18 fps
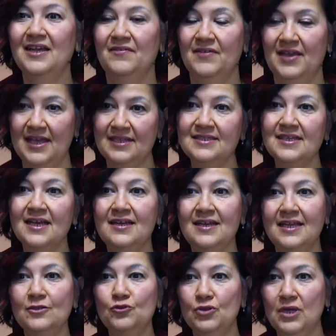ve
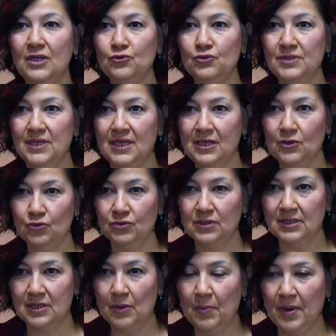entelektüel düzeyli
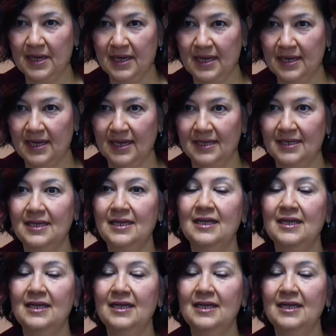onunla da paralel.